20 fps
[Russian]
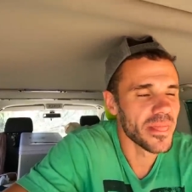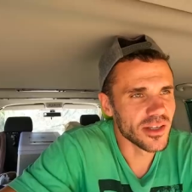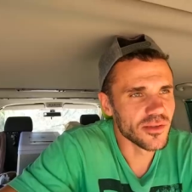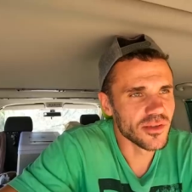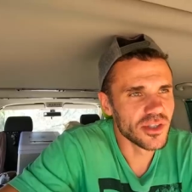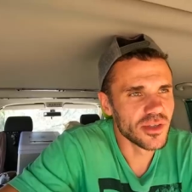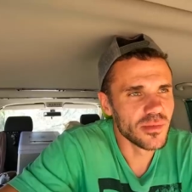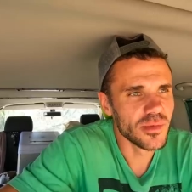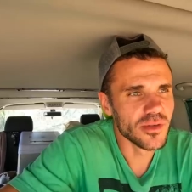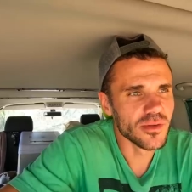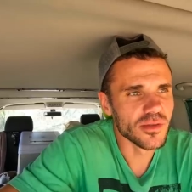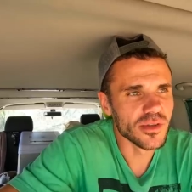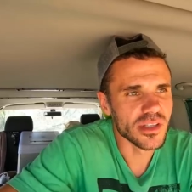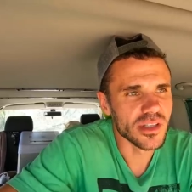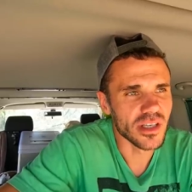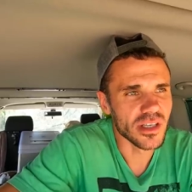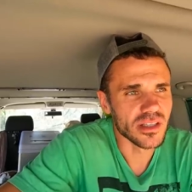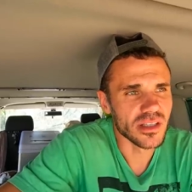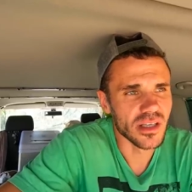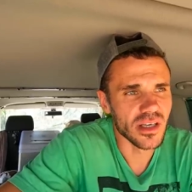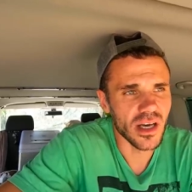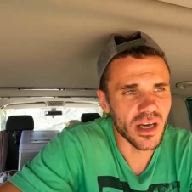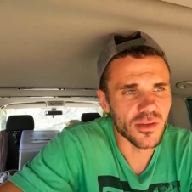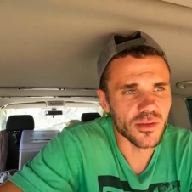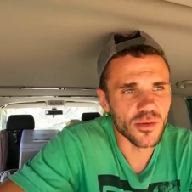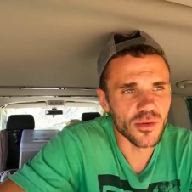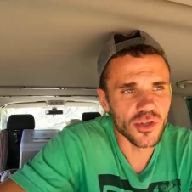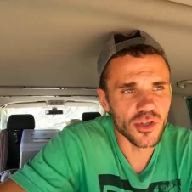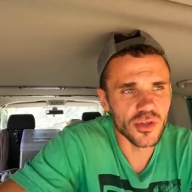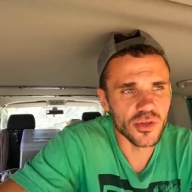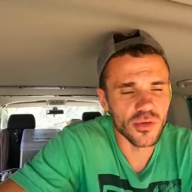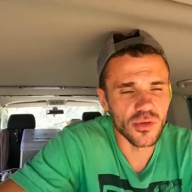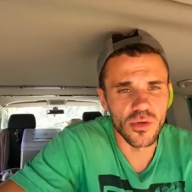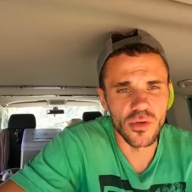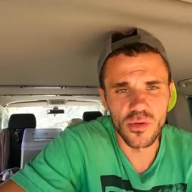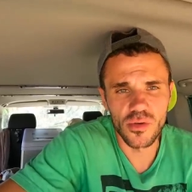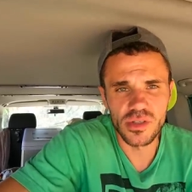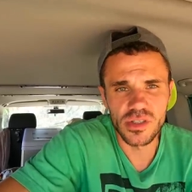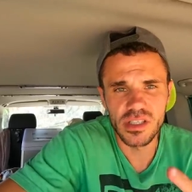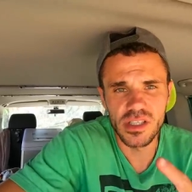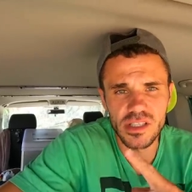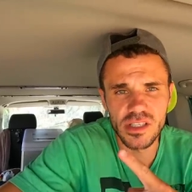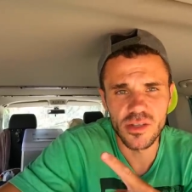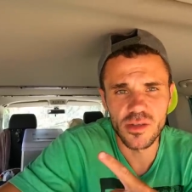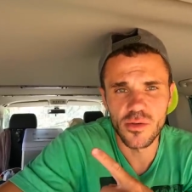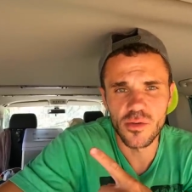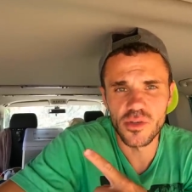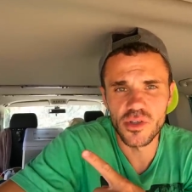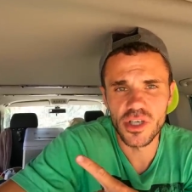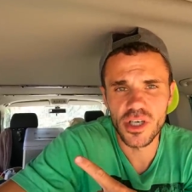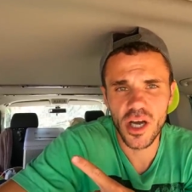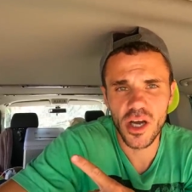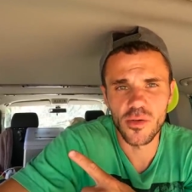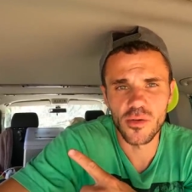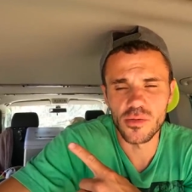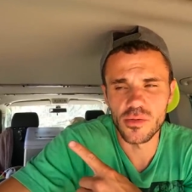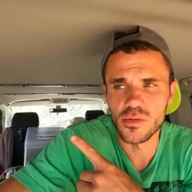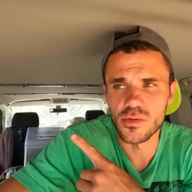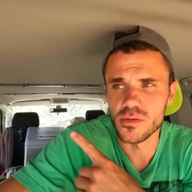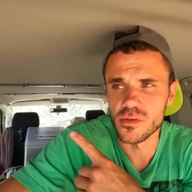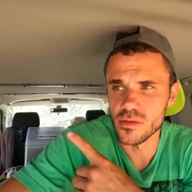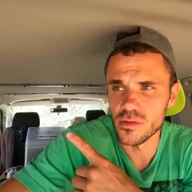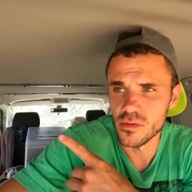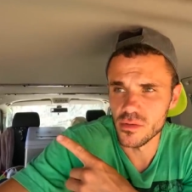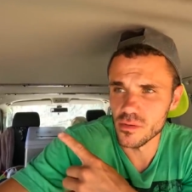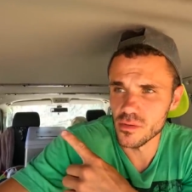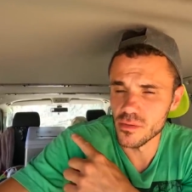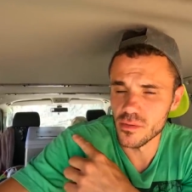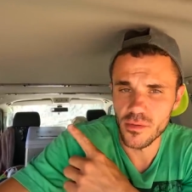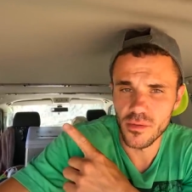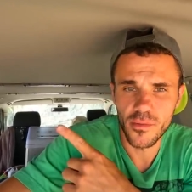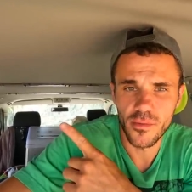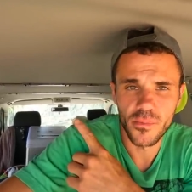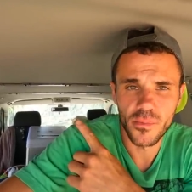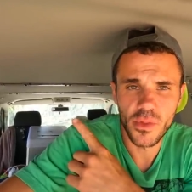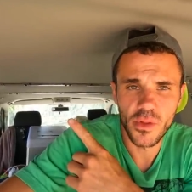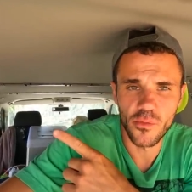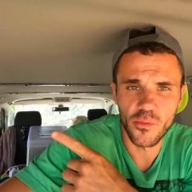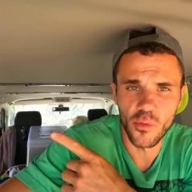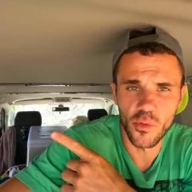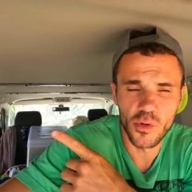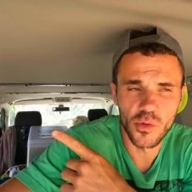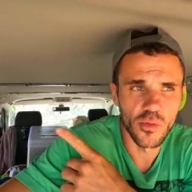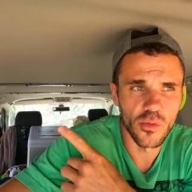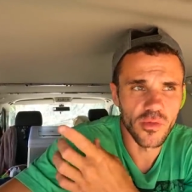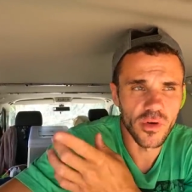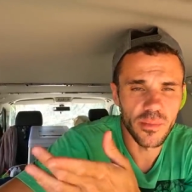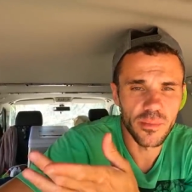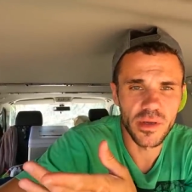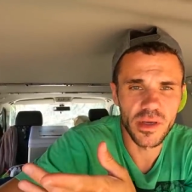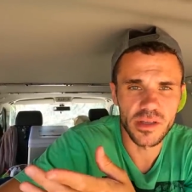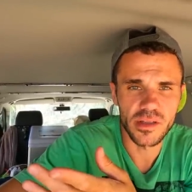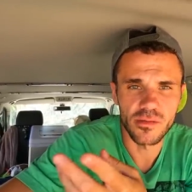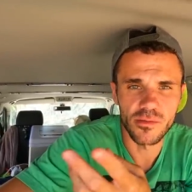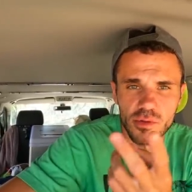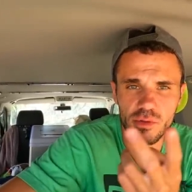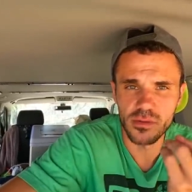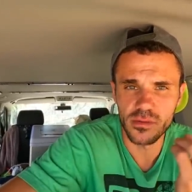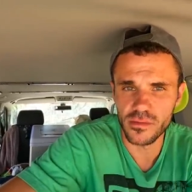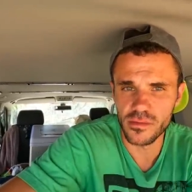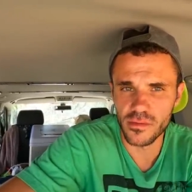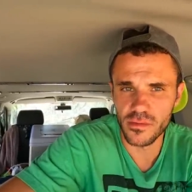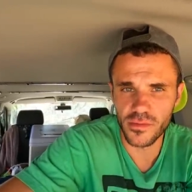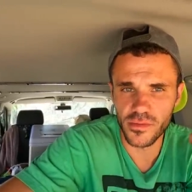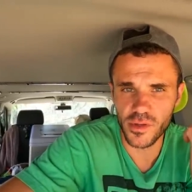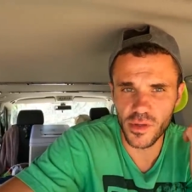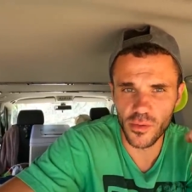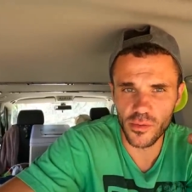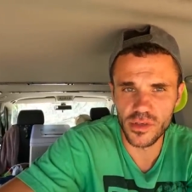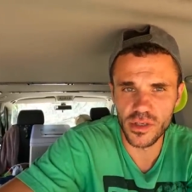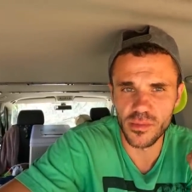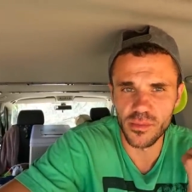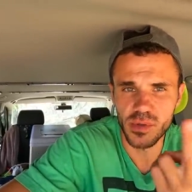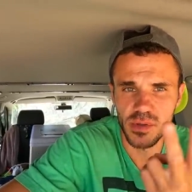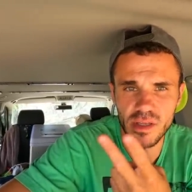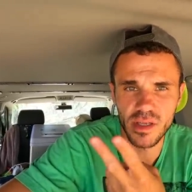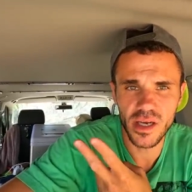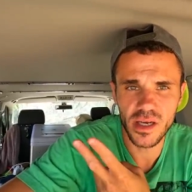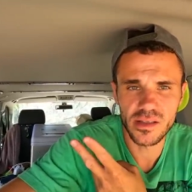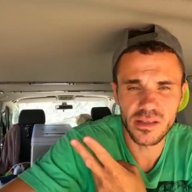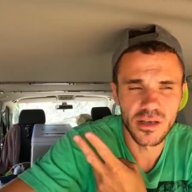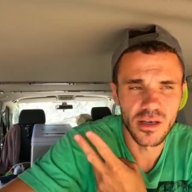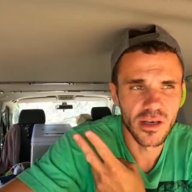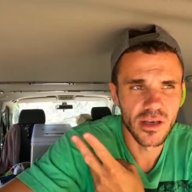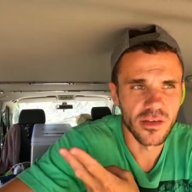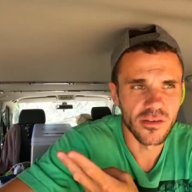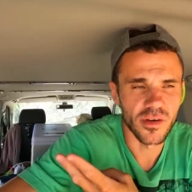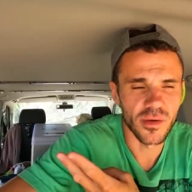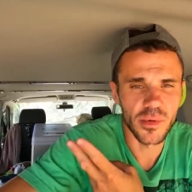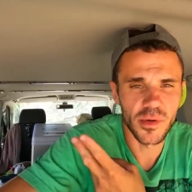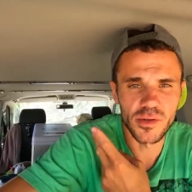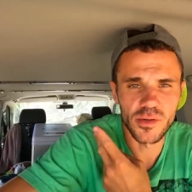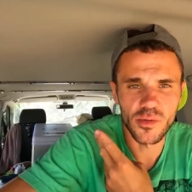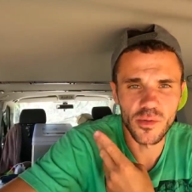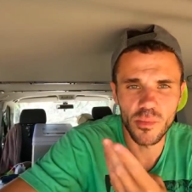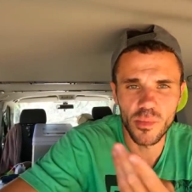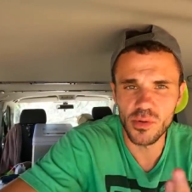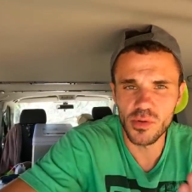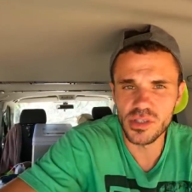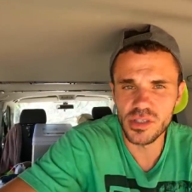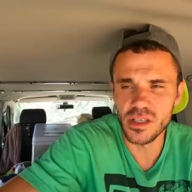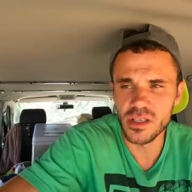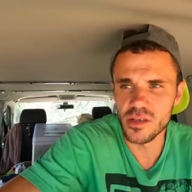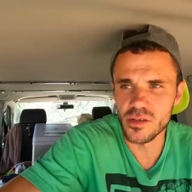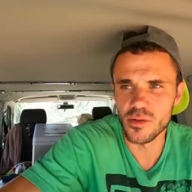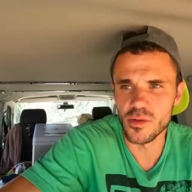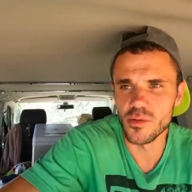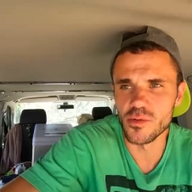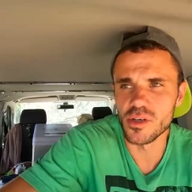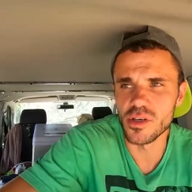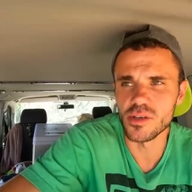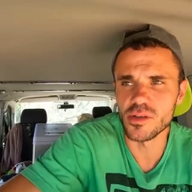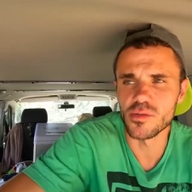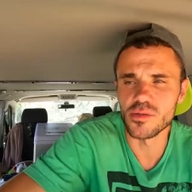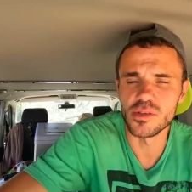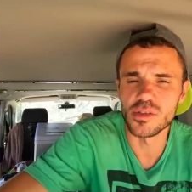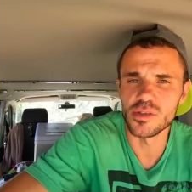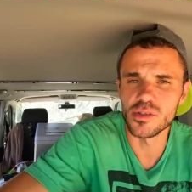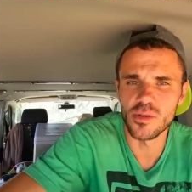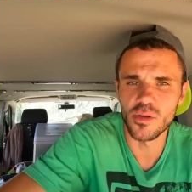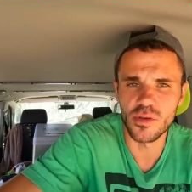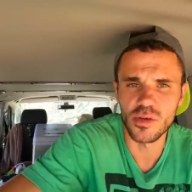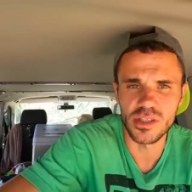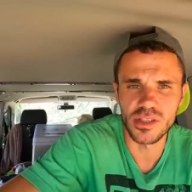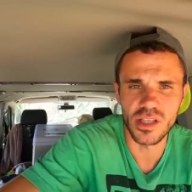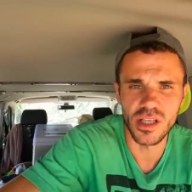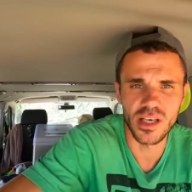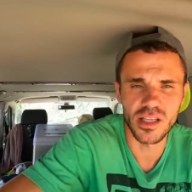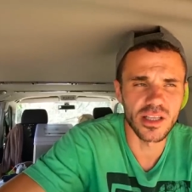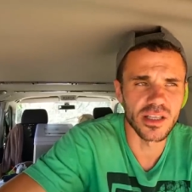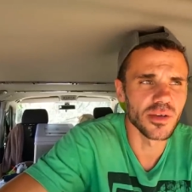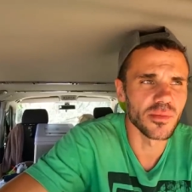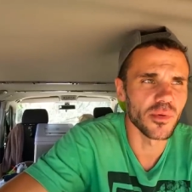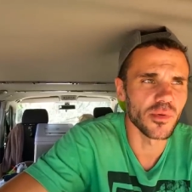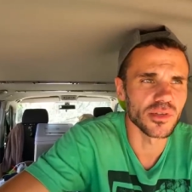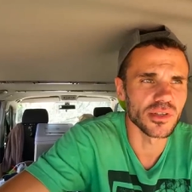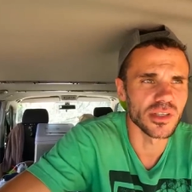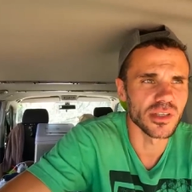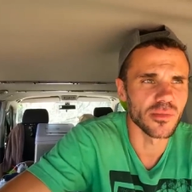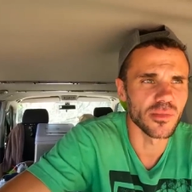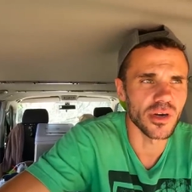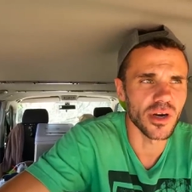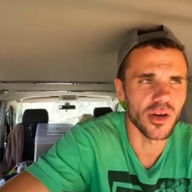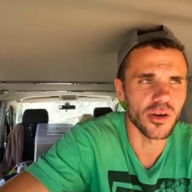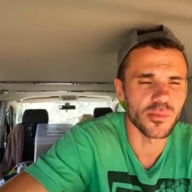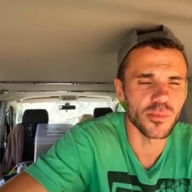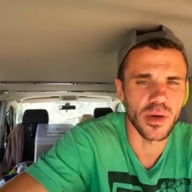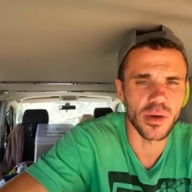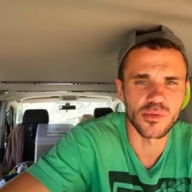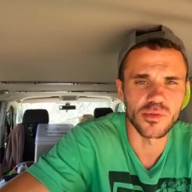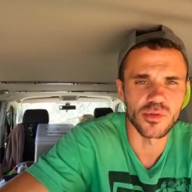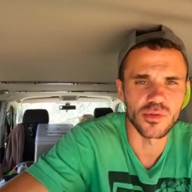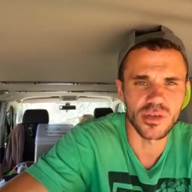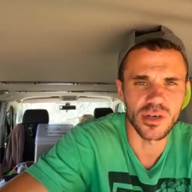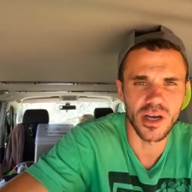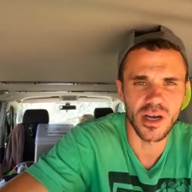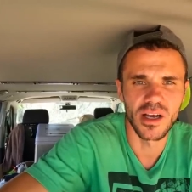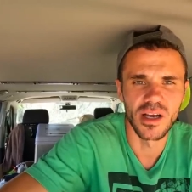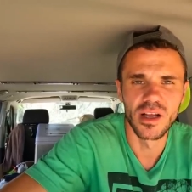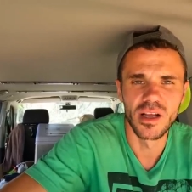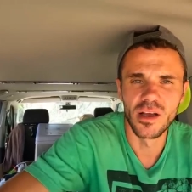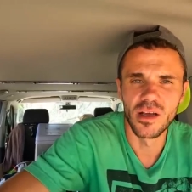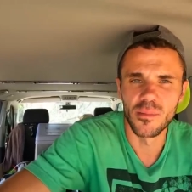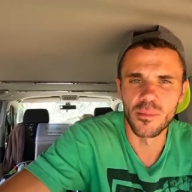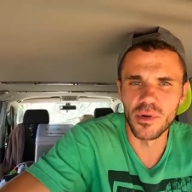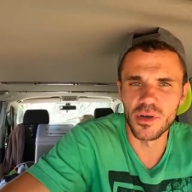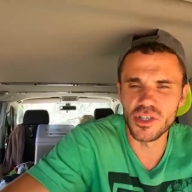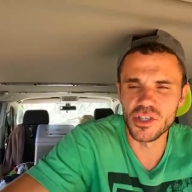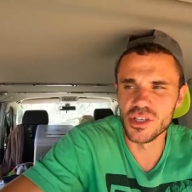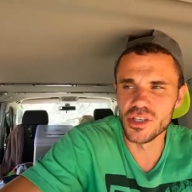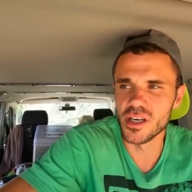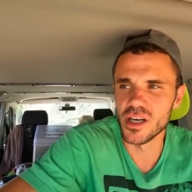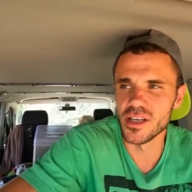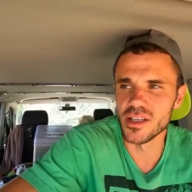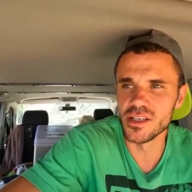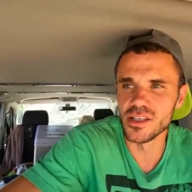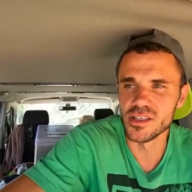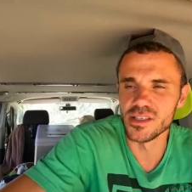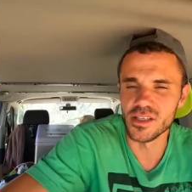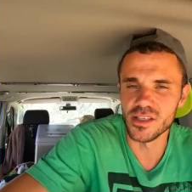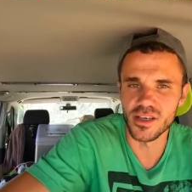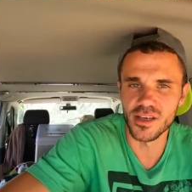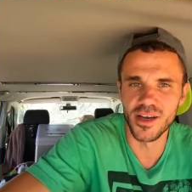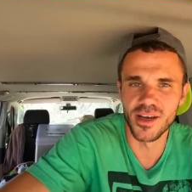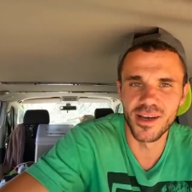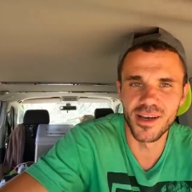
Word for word: Следующий минус это то, что здесь отключают э, воду в обед. Вот второй день подряд, в обед ее просто нет. Люди, которые здесь долго стоят, они просто набирают прям с утра большие канистры,